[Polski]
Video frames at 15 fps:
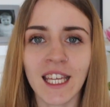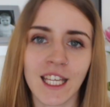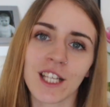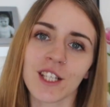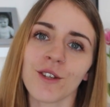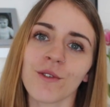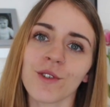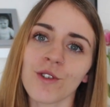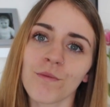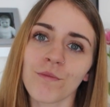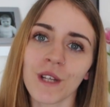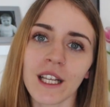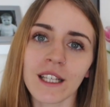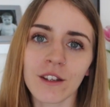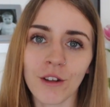Jeśli chodzi o
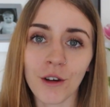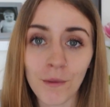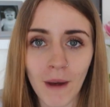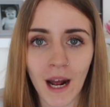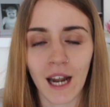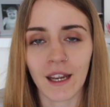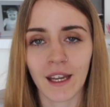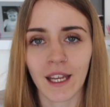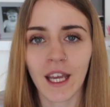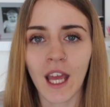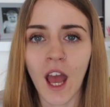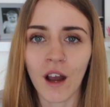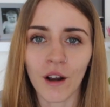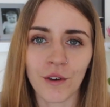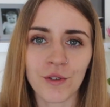bilet normalny,
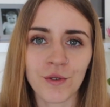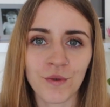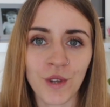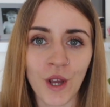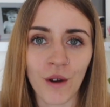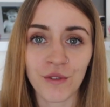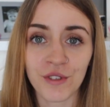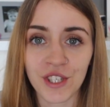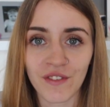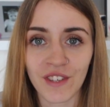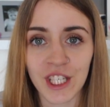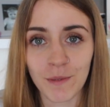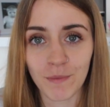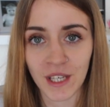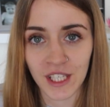kosztuje on
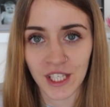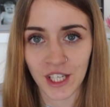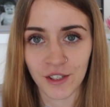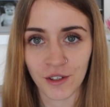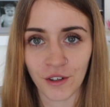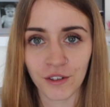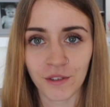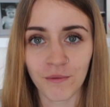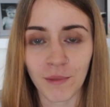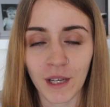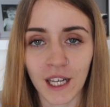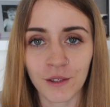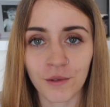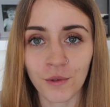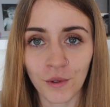9,50,
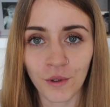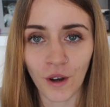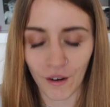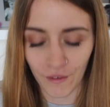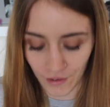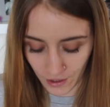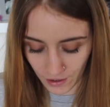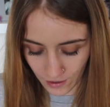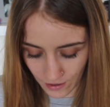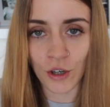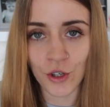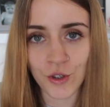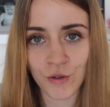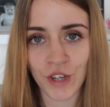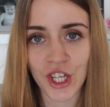bilet ulgowy
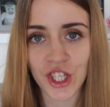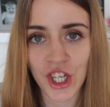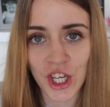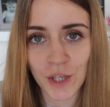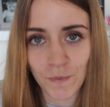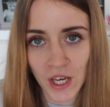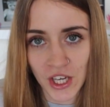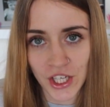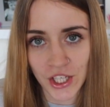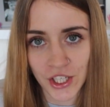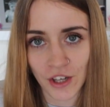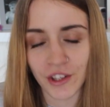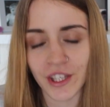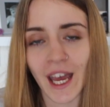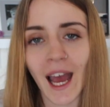kosztuje
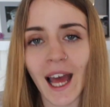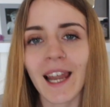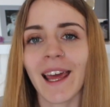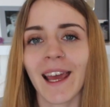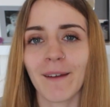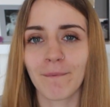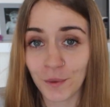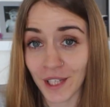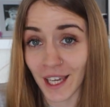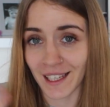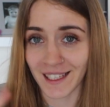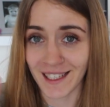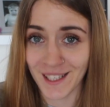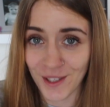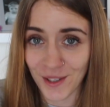6,50, ale
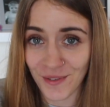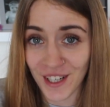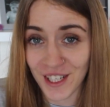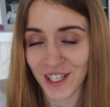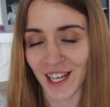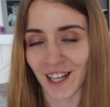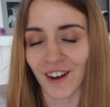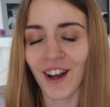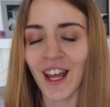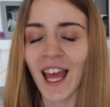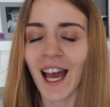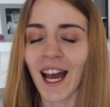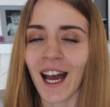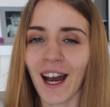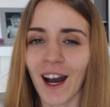tutaj jest coś ważnego,
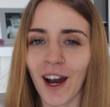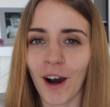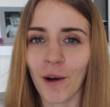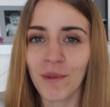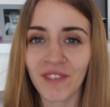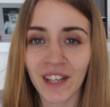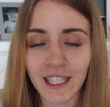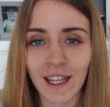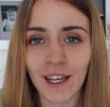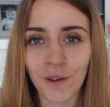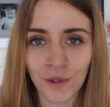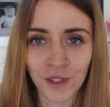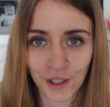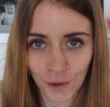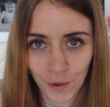a obywatele
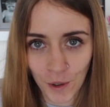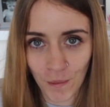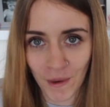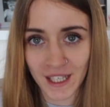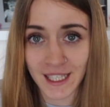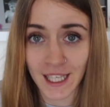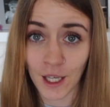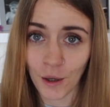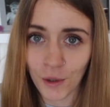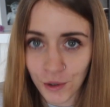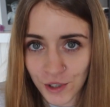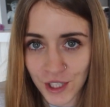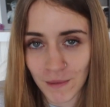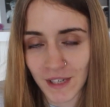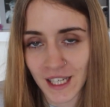Unii Europejskiej od
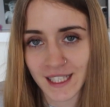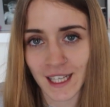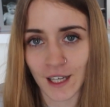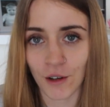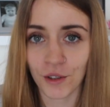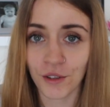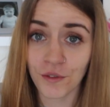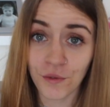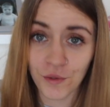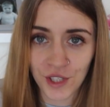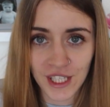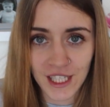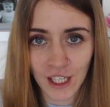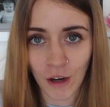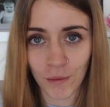18 do
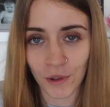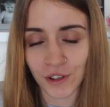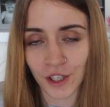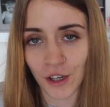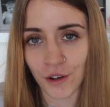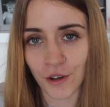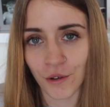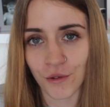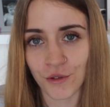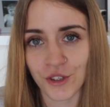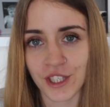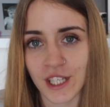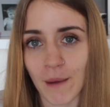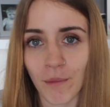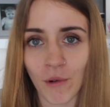25 roku
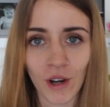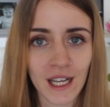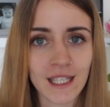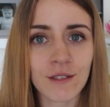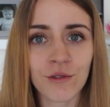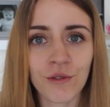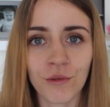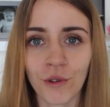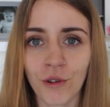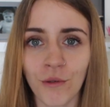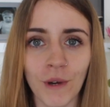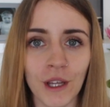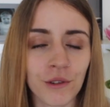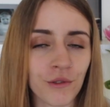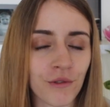życia po okazaniu
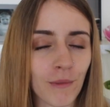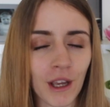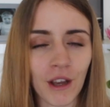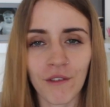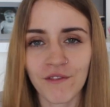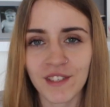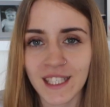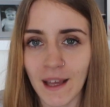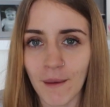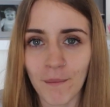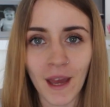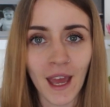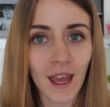dokumentów mają wstęp